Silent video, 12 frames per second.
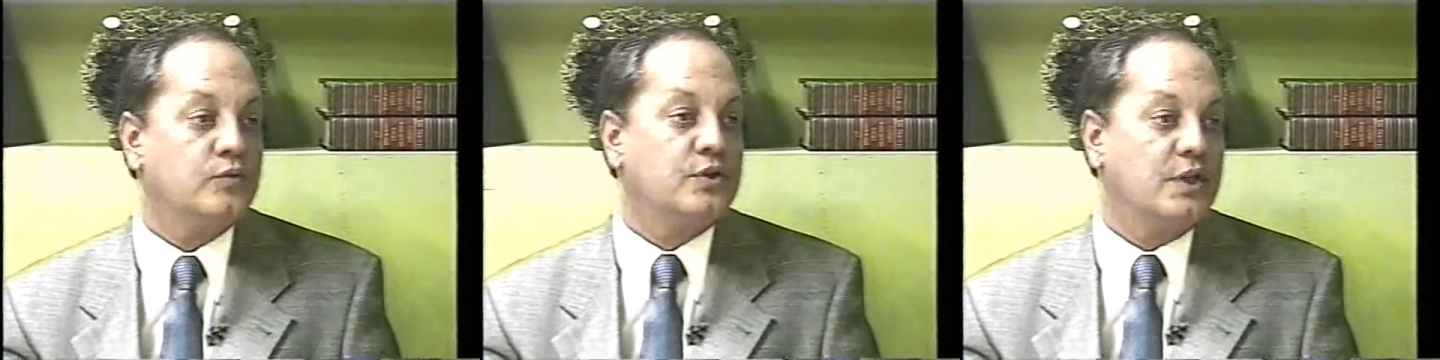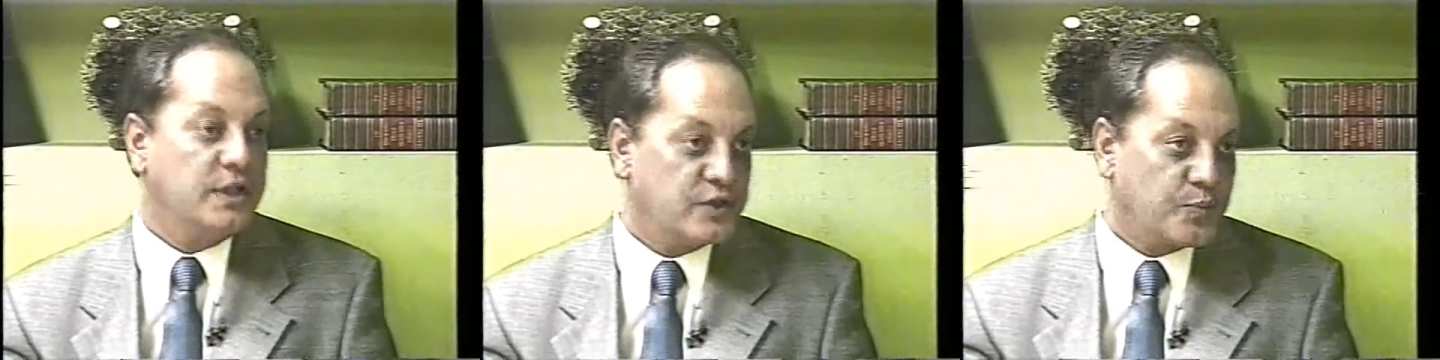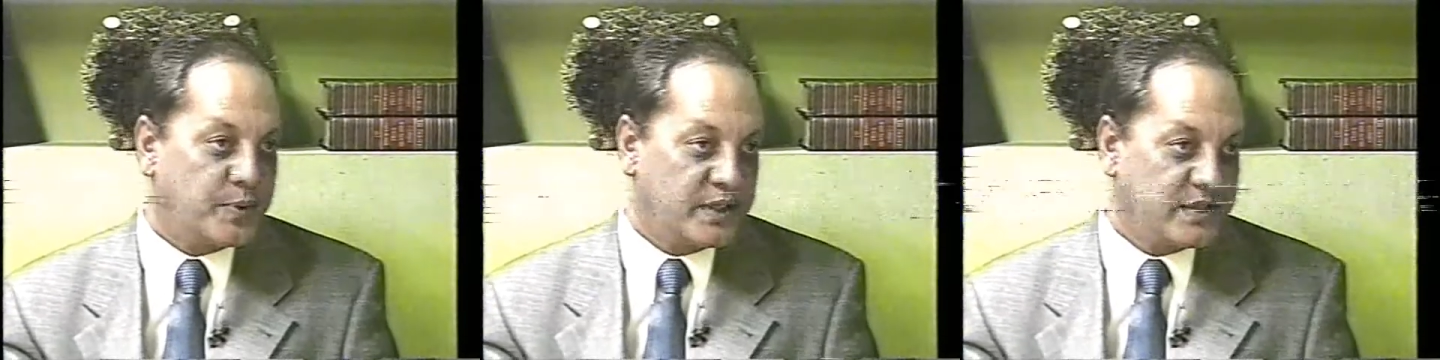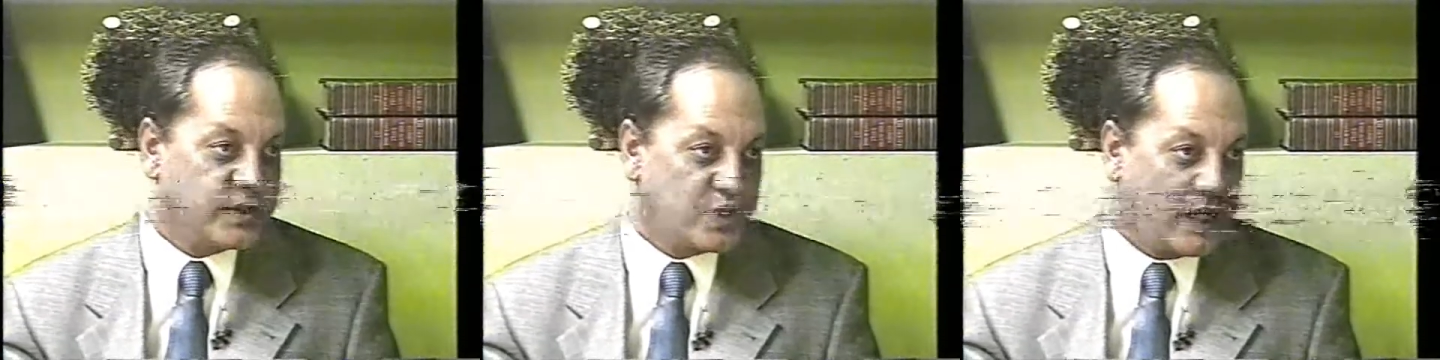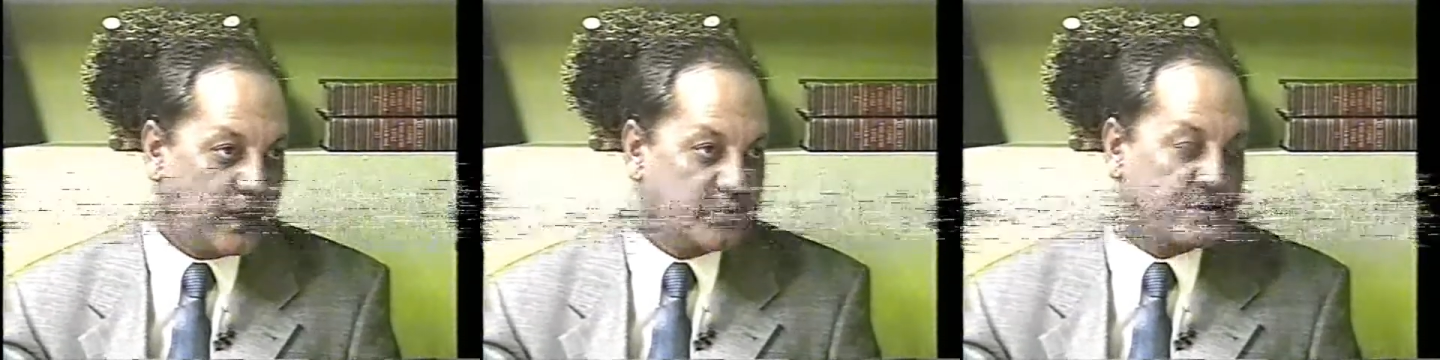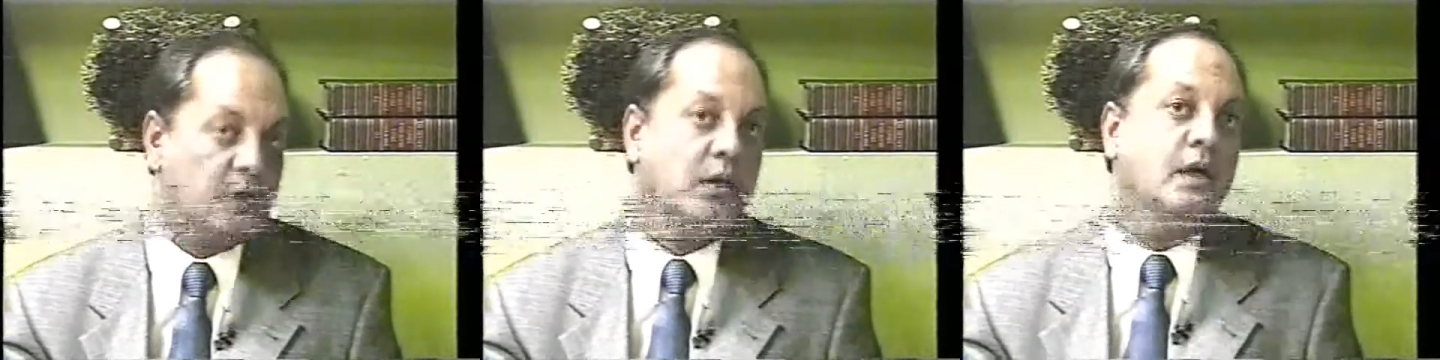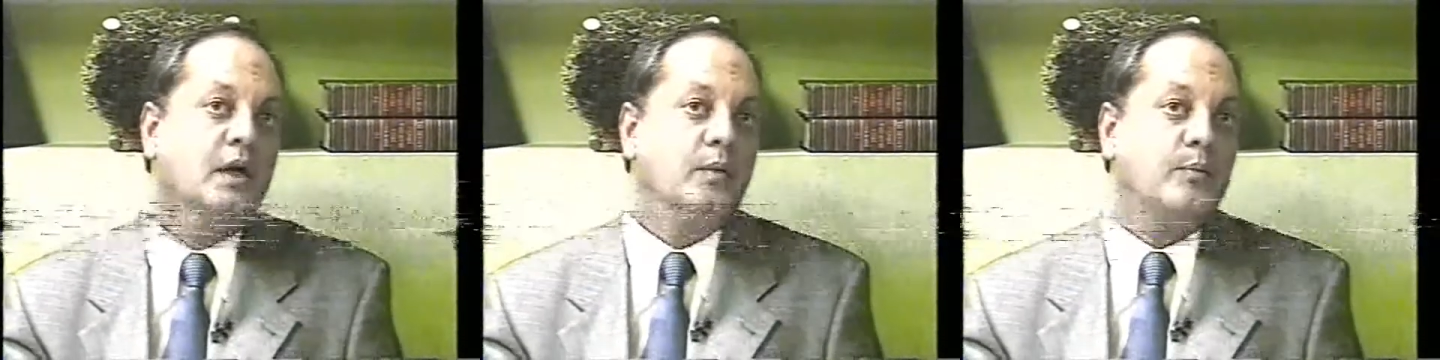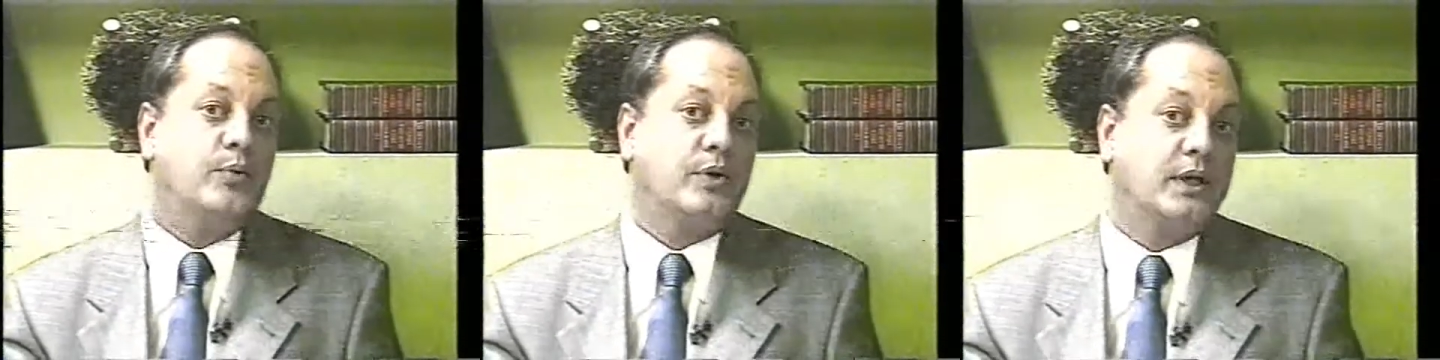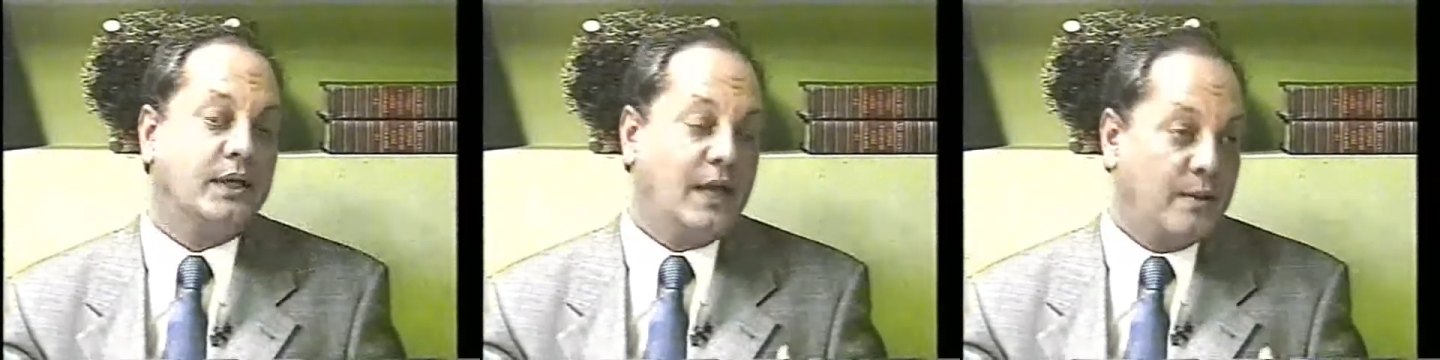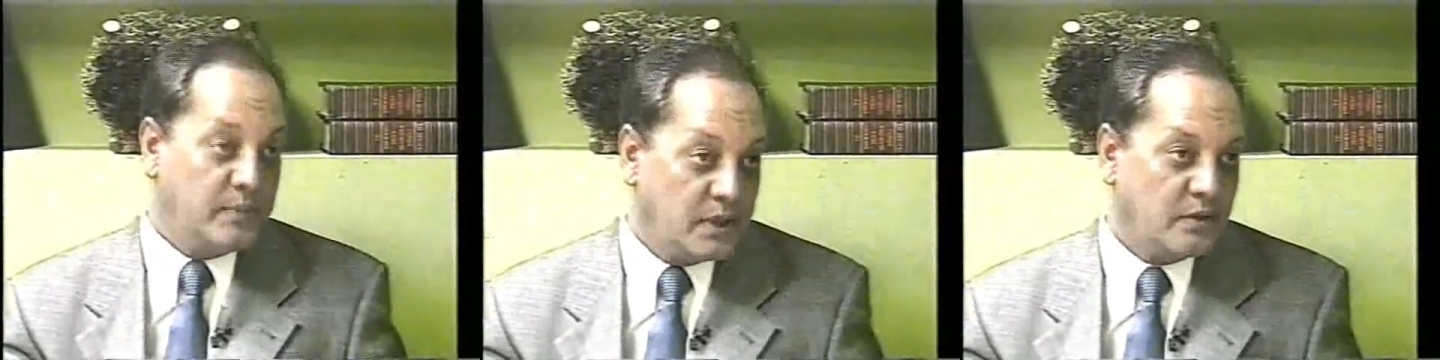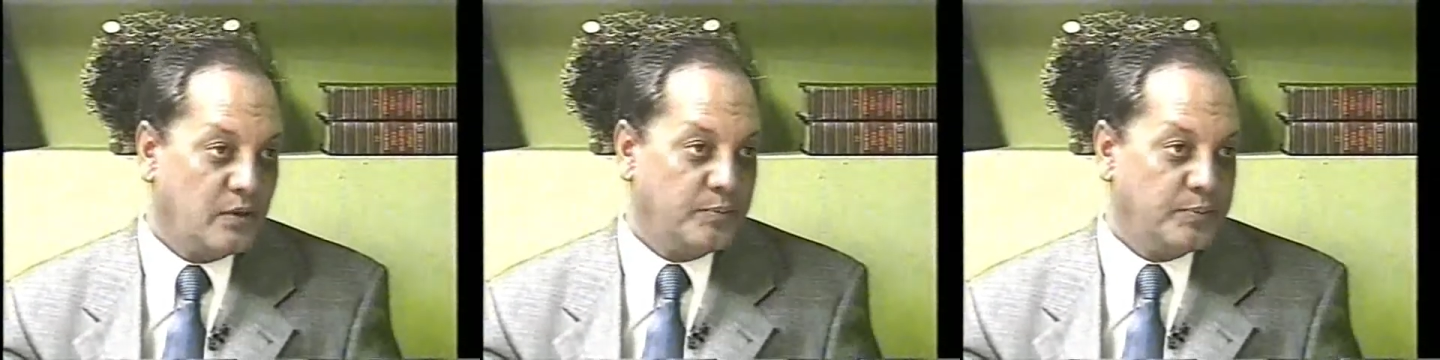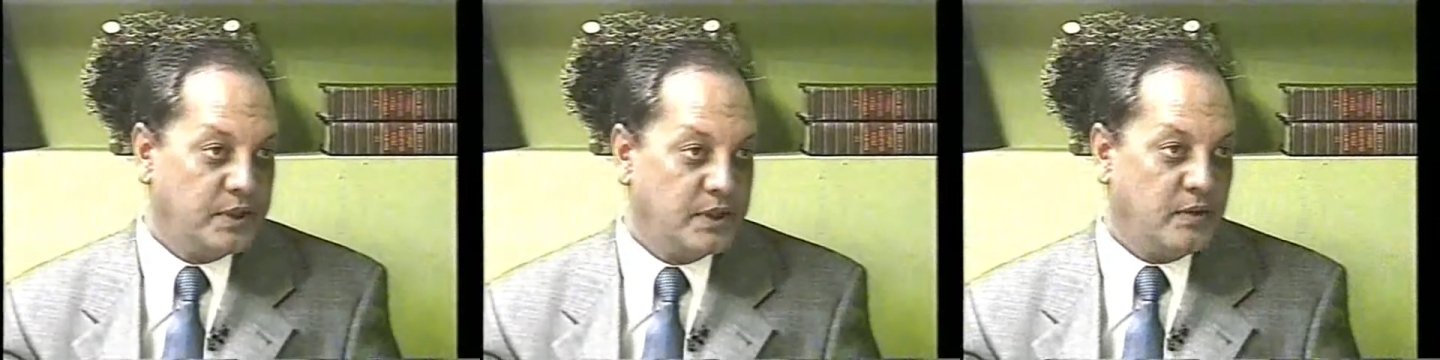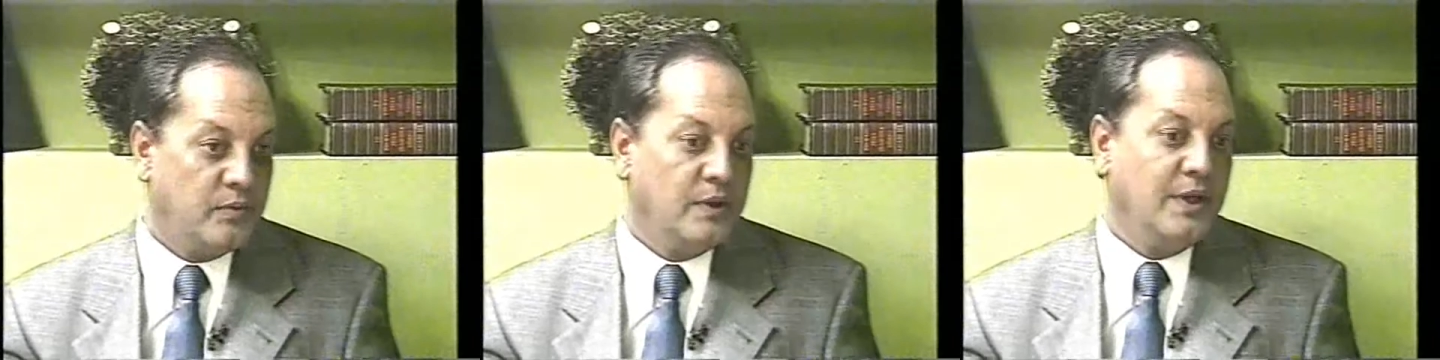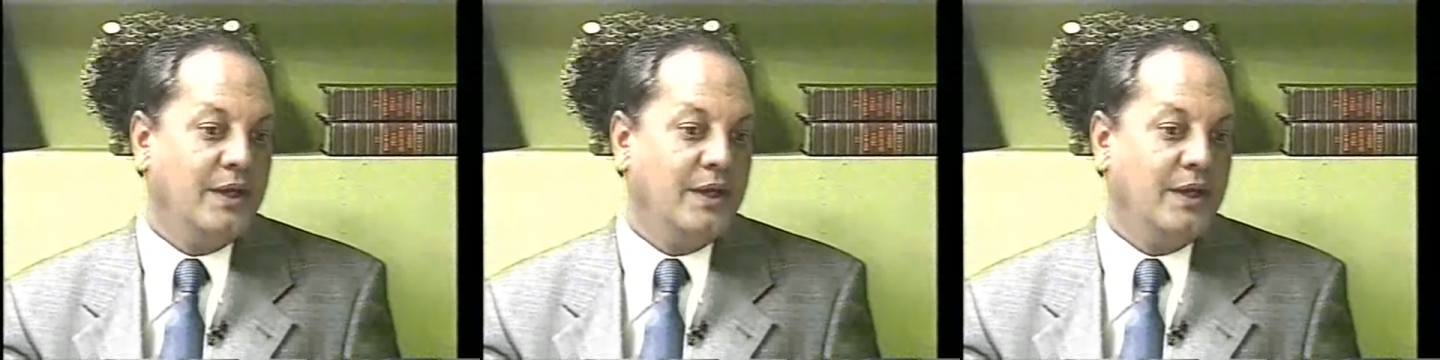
eu utilizo para esses casos, porque na minha opinião